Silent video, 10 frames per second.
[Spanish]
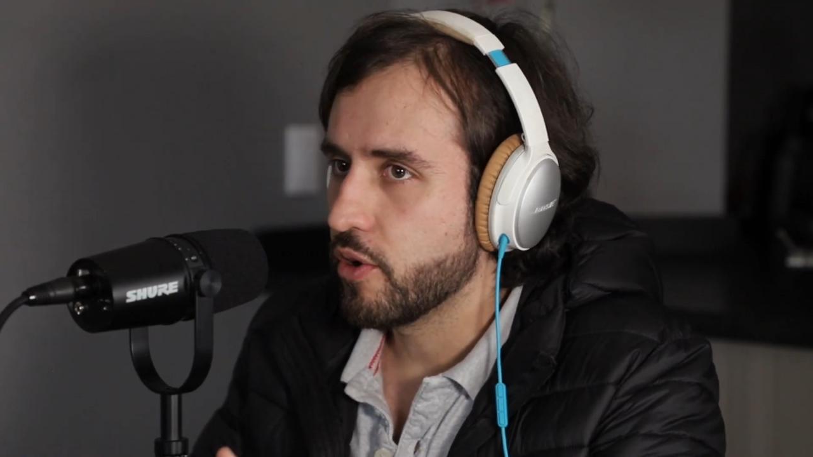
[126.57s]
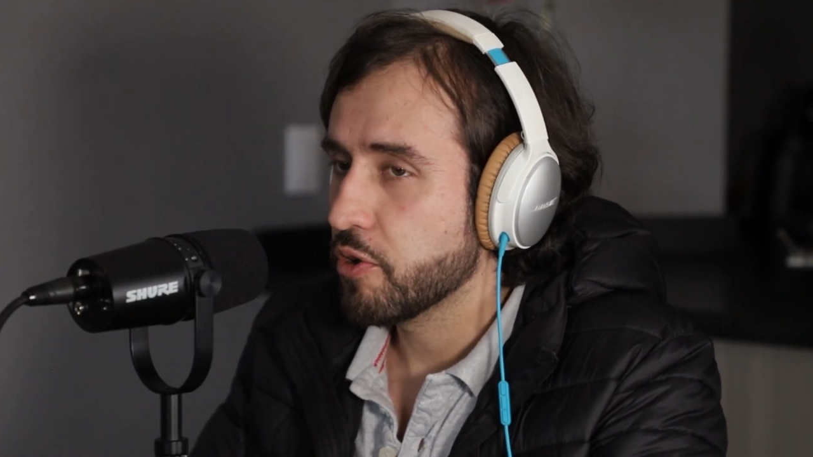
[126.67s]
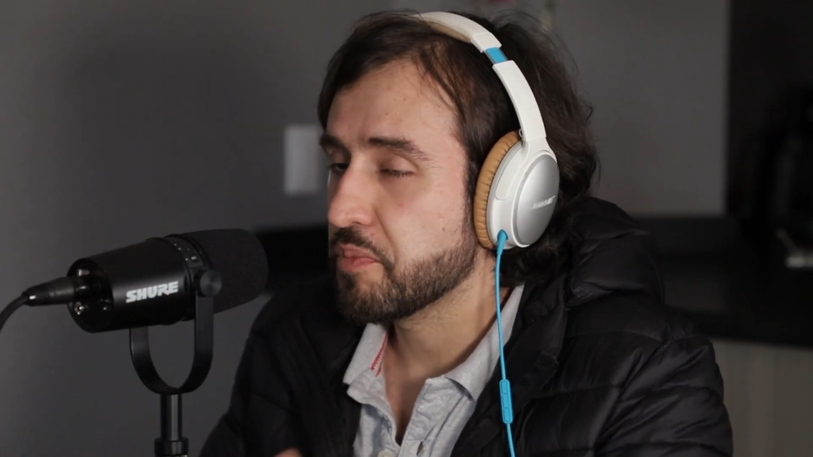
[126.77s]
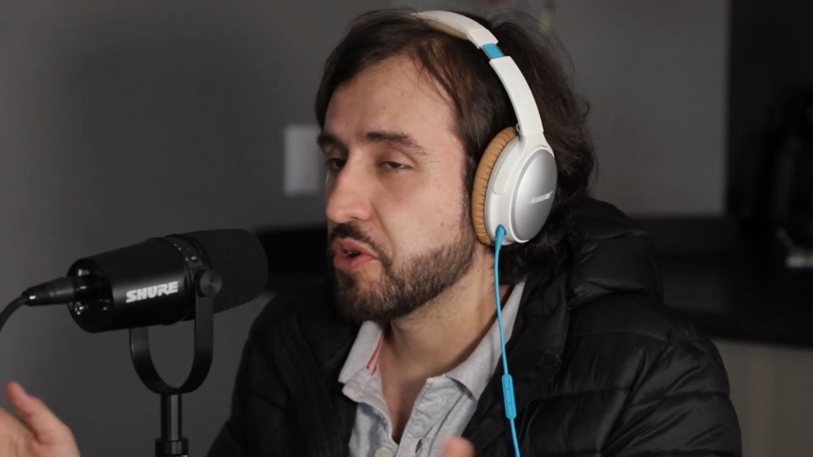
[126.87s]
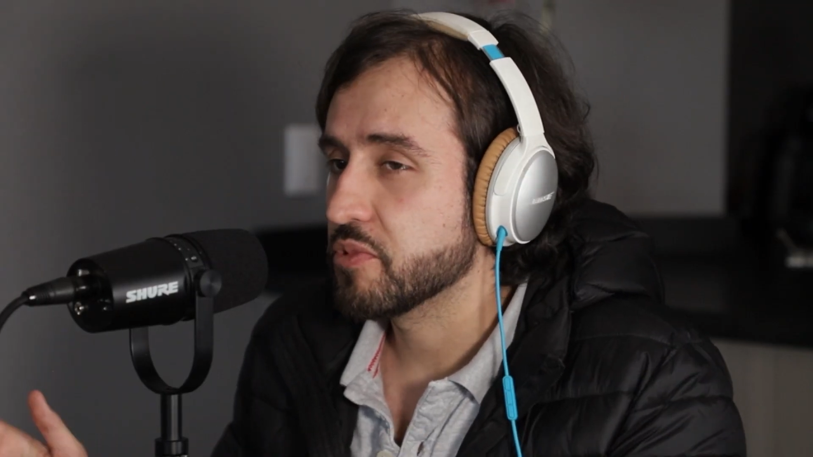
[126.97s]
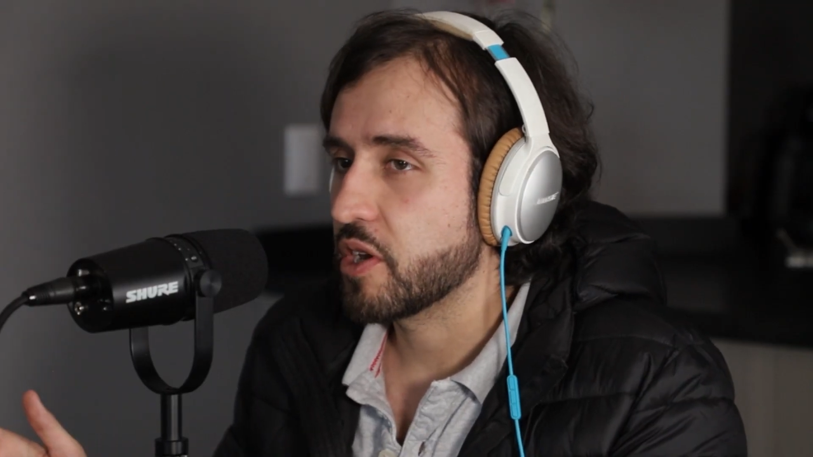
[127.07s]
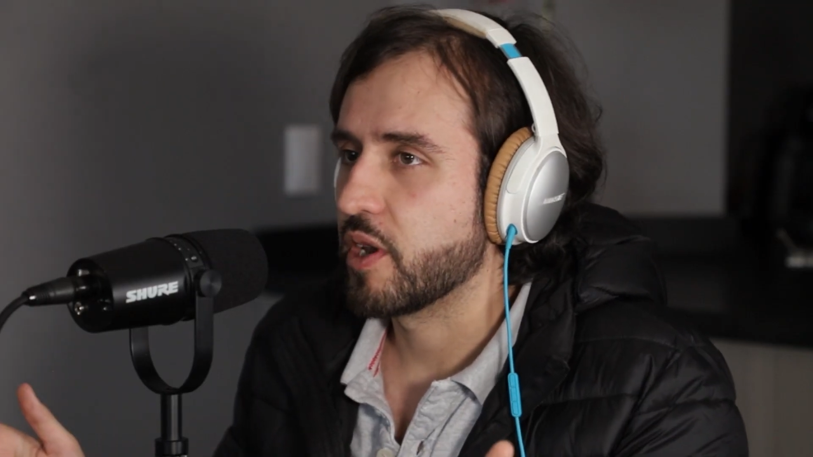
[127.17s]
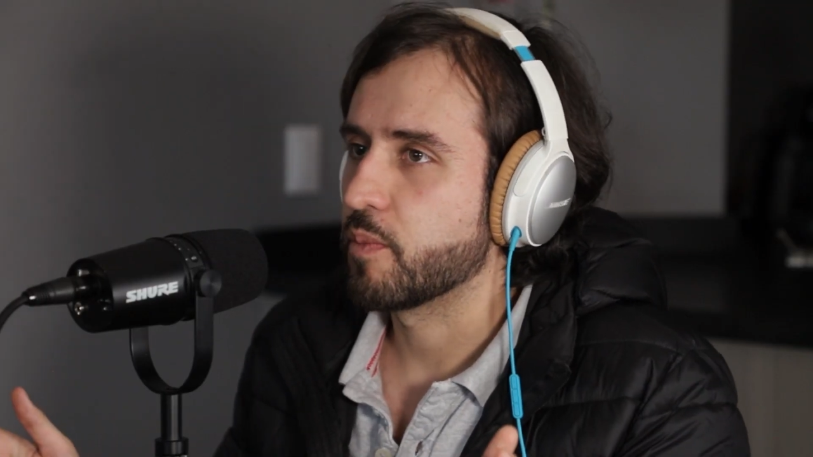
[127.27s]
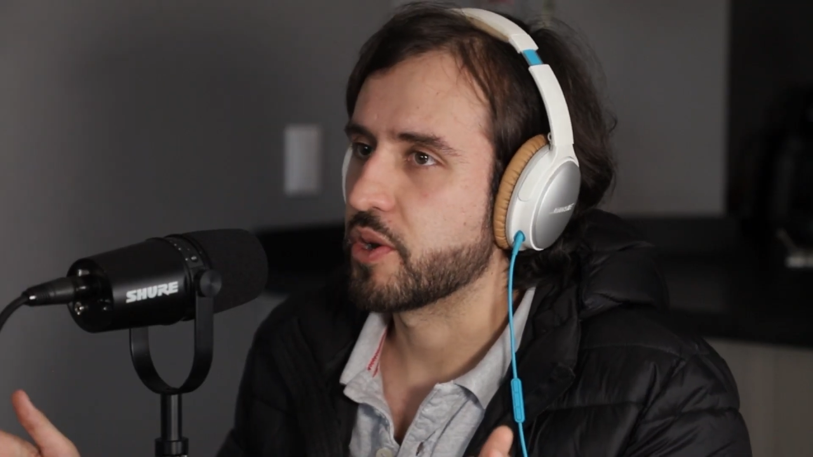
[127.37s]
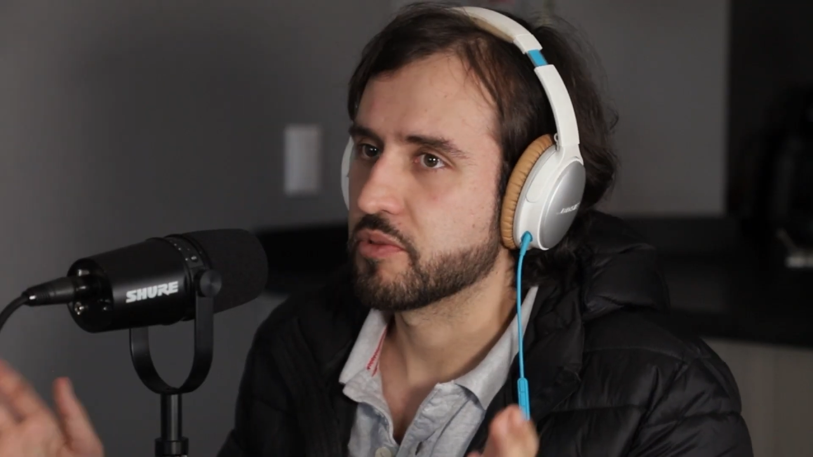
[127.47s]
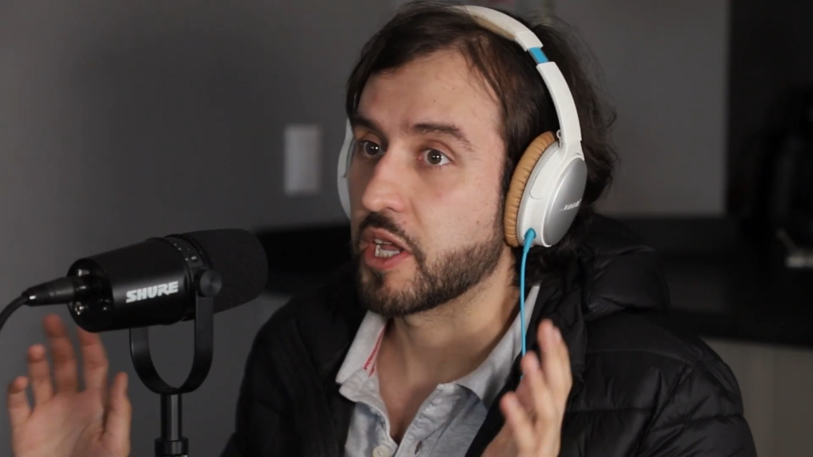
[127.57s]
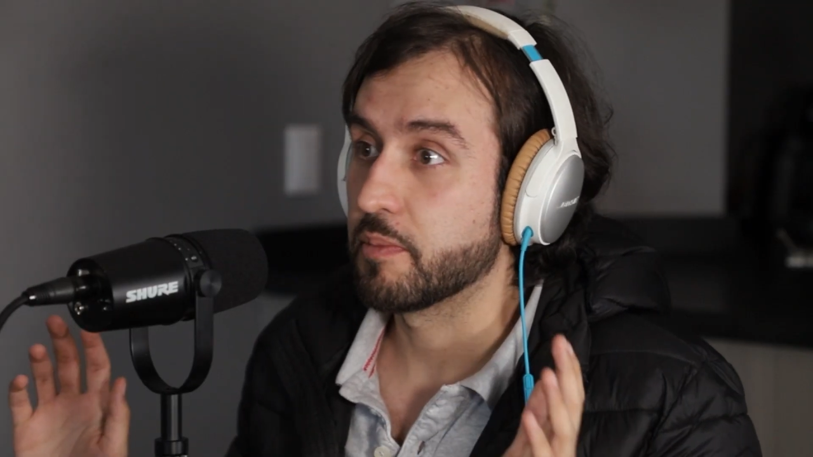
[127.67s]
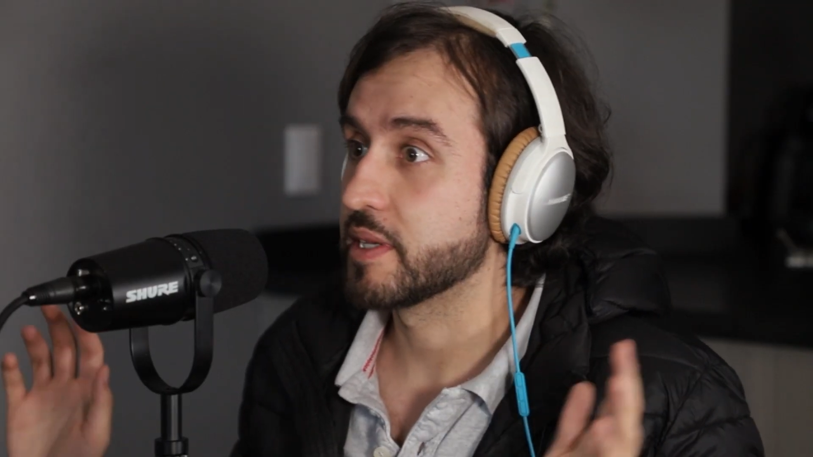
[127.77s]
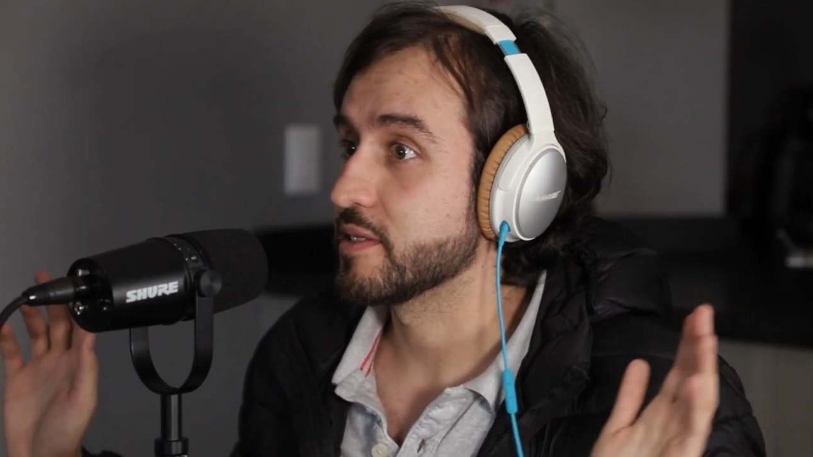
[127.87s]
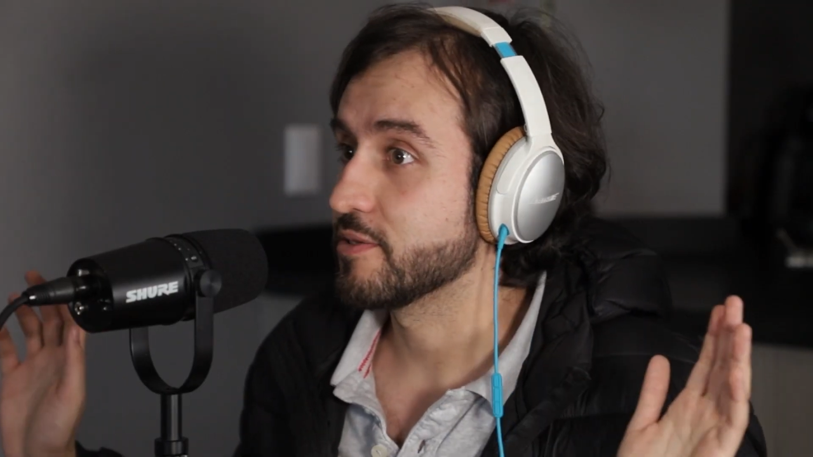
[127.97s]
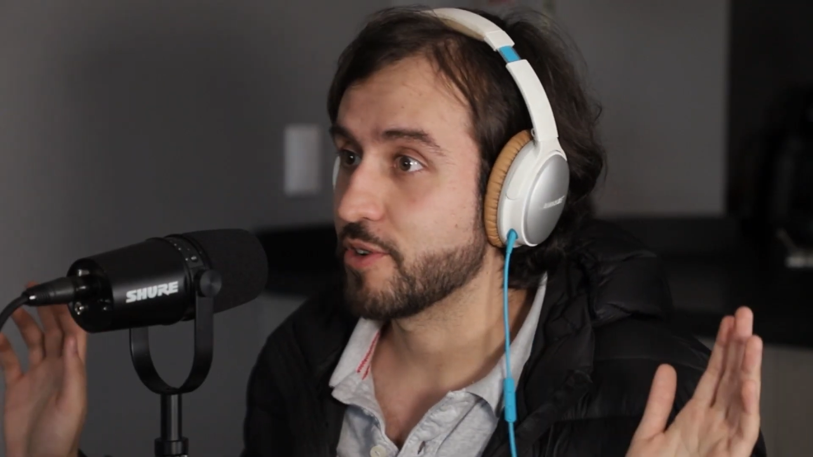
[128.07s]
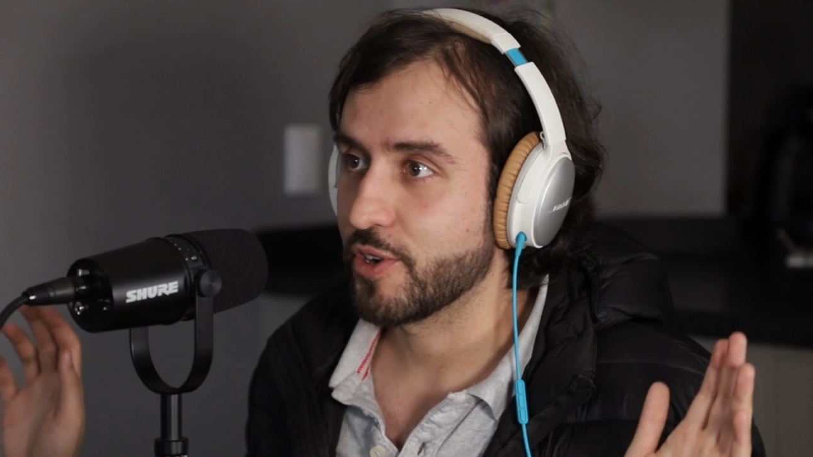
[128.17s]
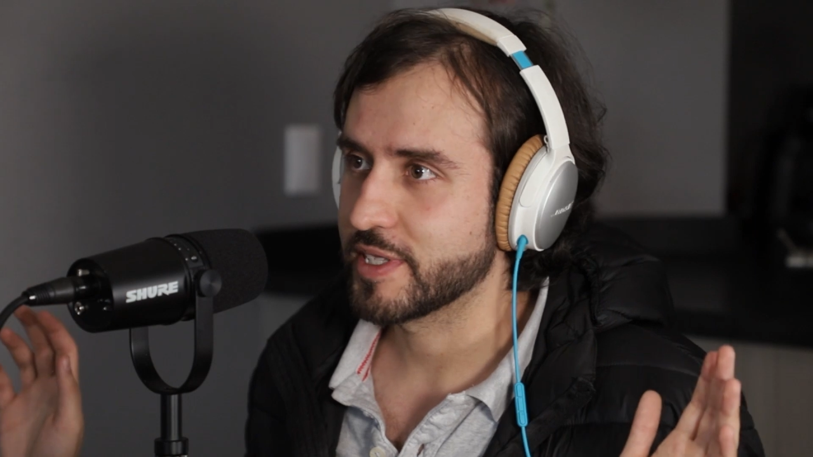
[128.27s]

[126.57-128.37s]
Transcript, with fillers: Hoy podemos hablar, bueno, tal vez no